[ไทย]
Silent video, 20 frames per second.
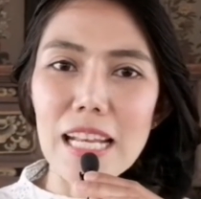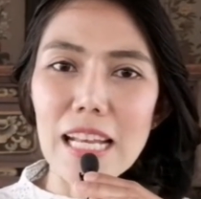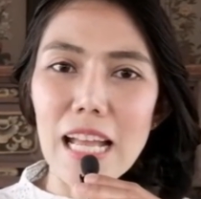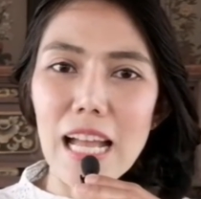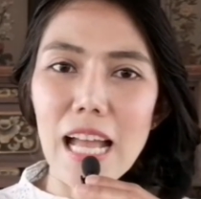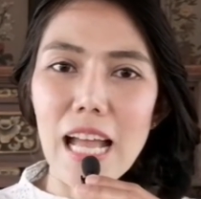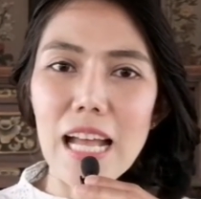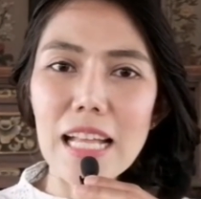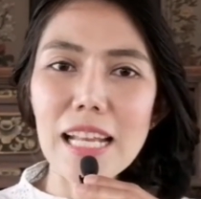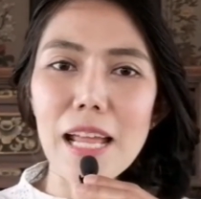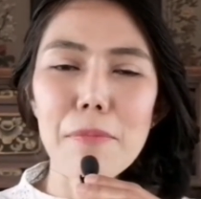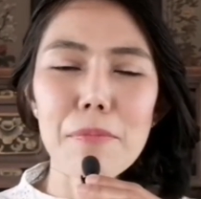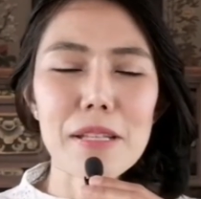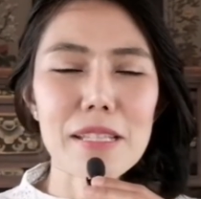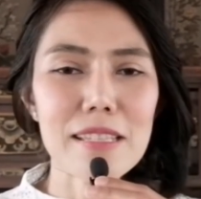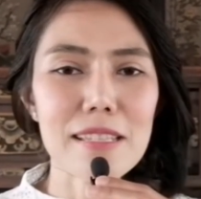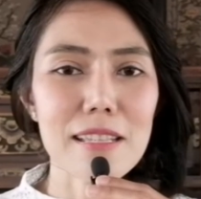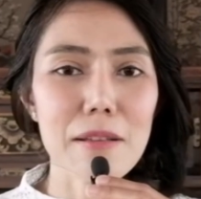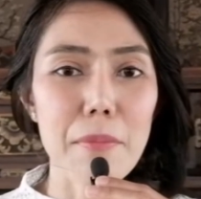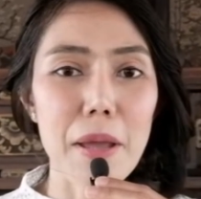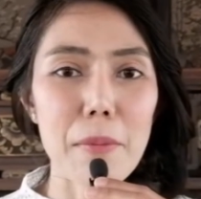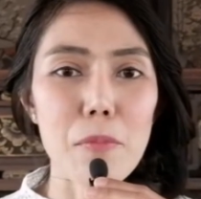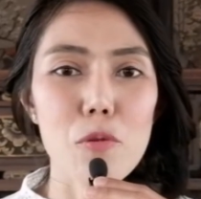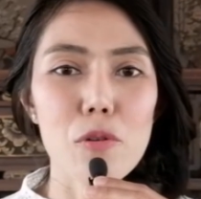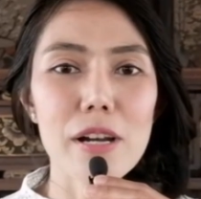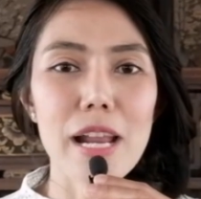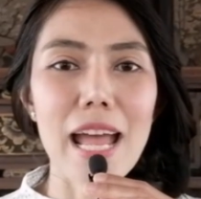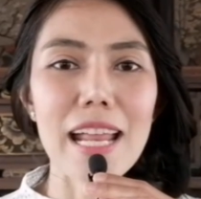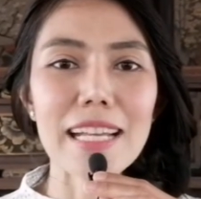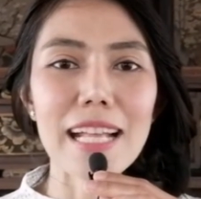นะคะถ้าเป็นสมัยโบ
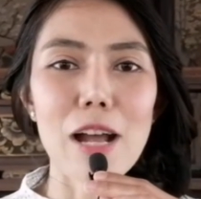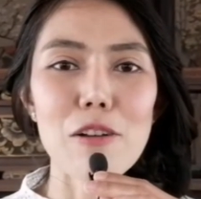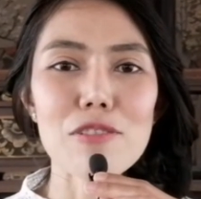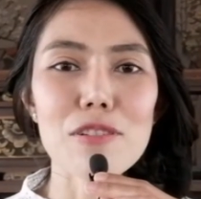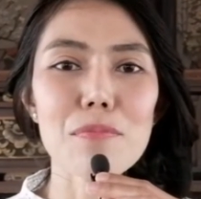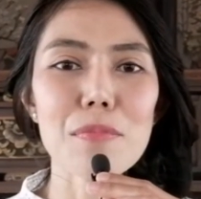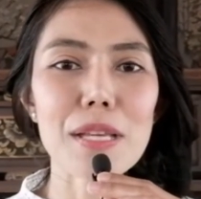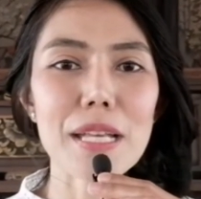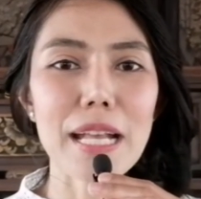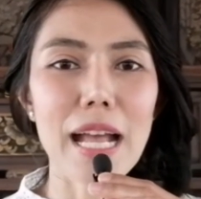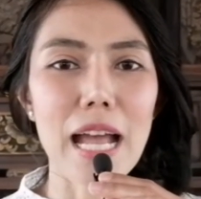ราณเขาจะมี